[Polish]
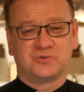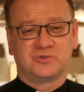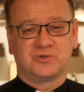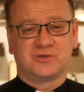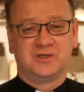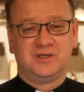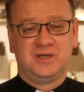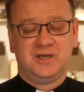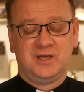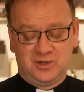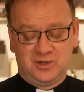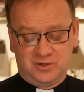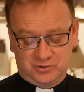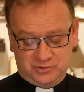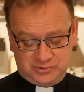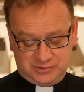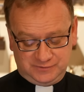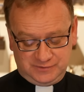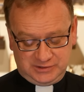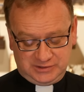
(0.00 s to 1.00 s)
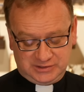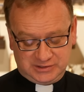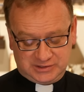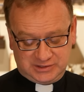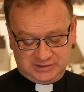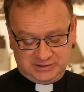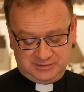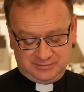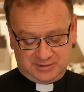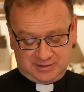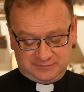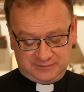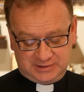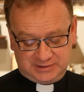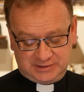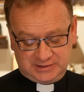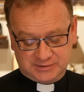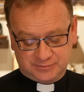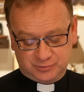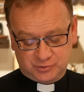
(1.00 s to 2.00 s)
No, oczywiście, że nie ma w
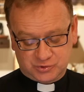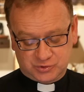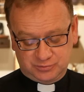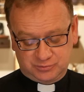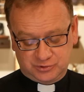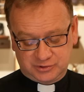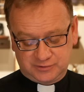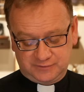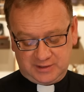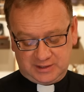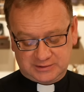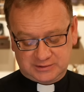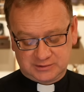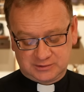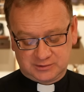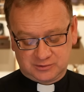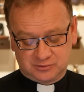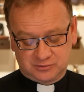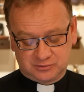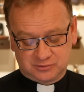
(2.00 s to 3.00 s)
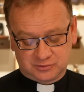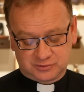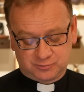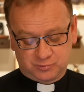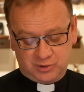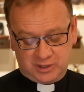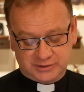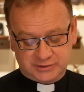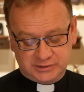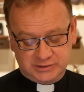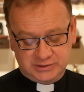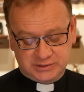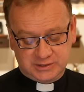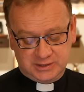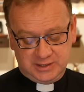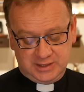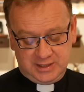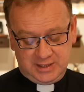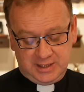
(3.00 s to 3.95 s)
jaki sposób oświat, odpłacić,